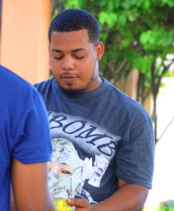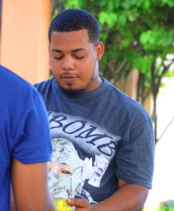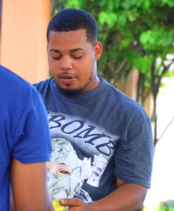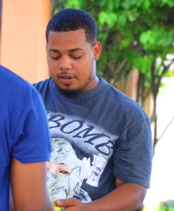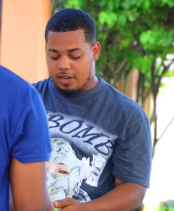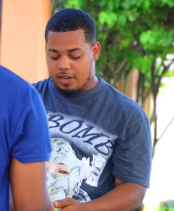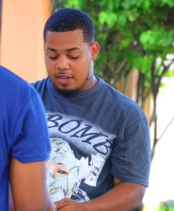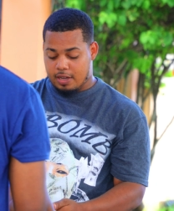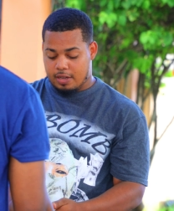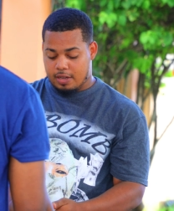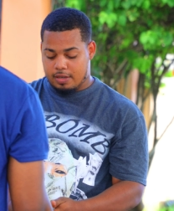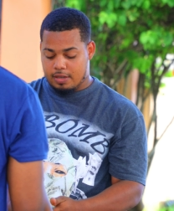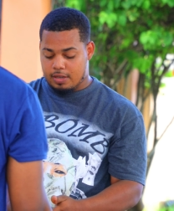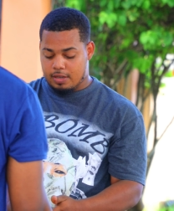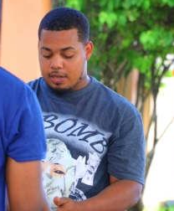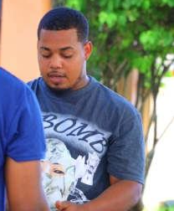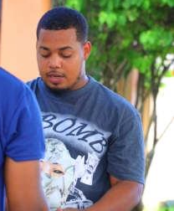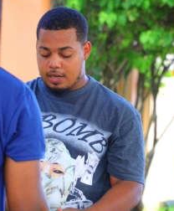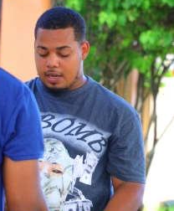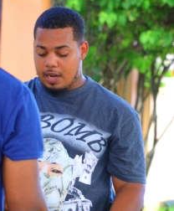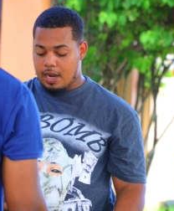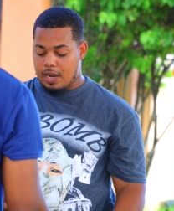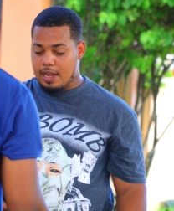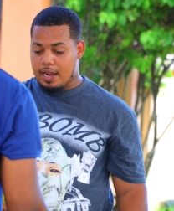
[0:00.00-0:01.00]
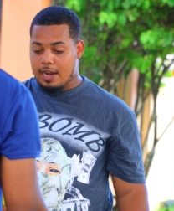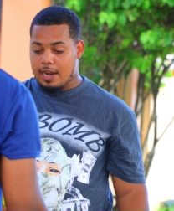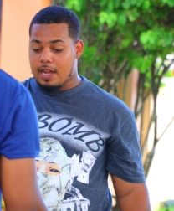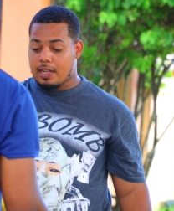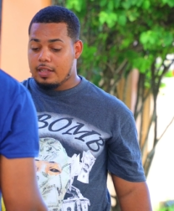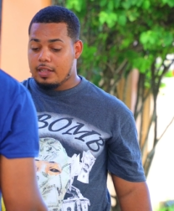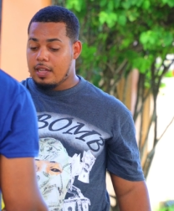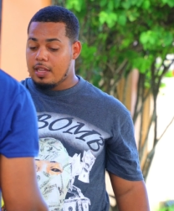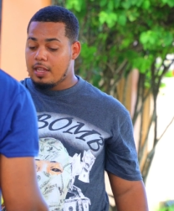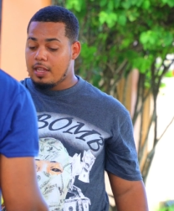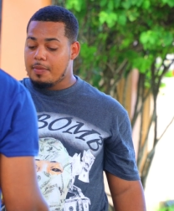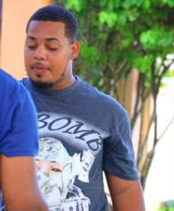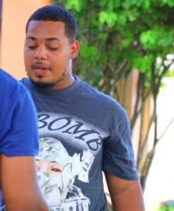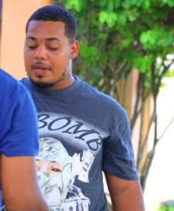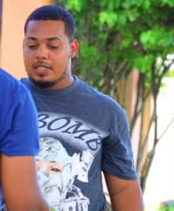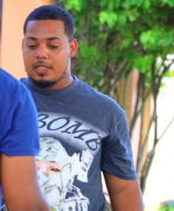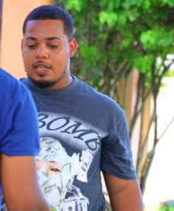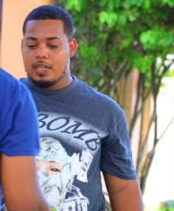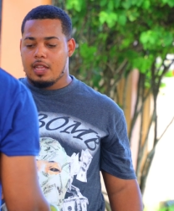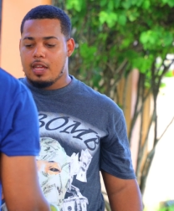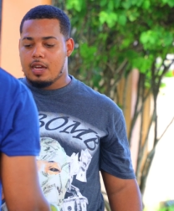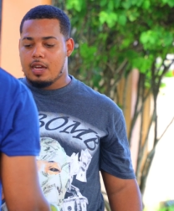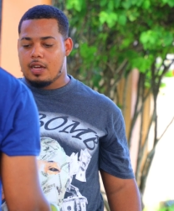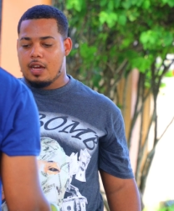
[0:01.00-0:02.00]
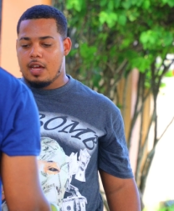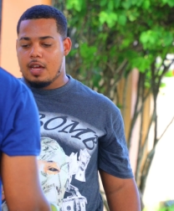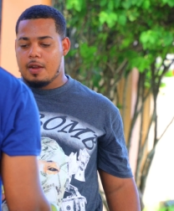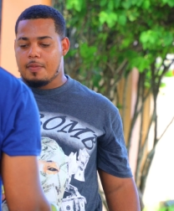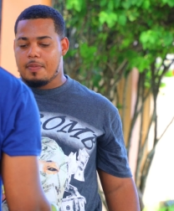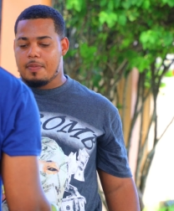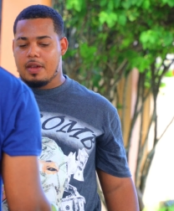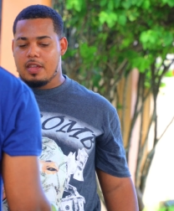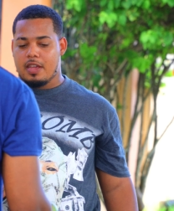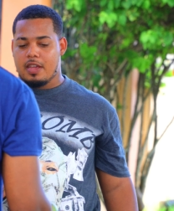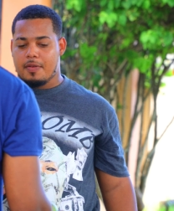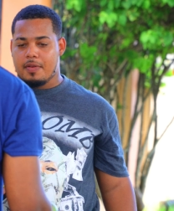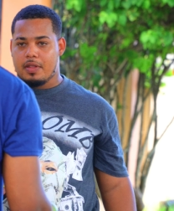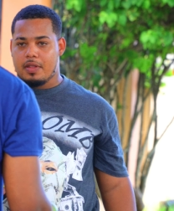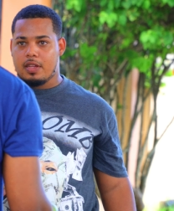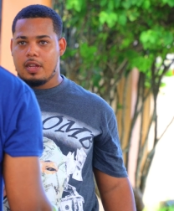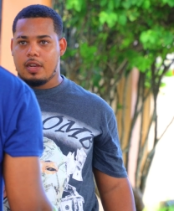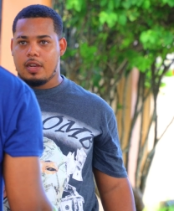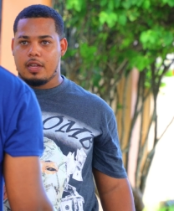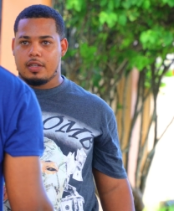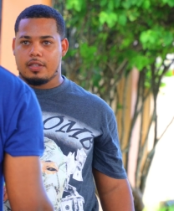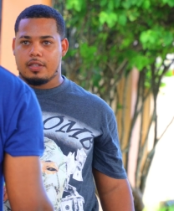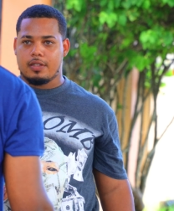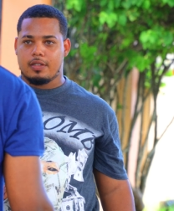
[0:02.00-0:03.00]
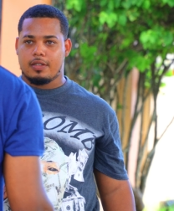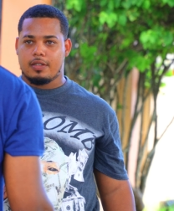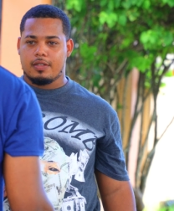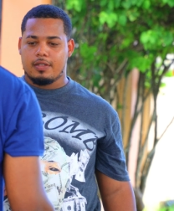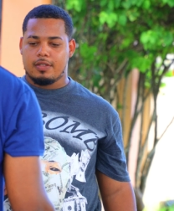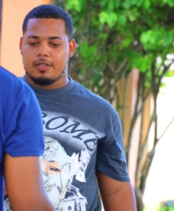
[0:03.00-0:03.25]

porque la naranja está demasiado cara para ya venderla así.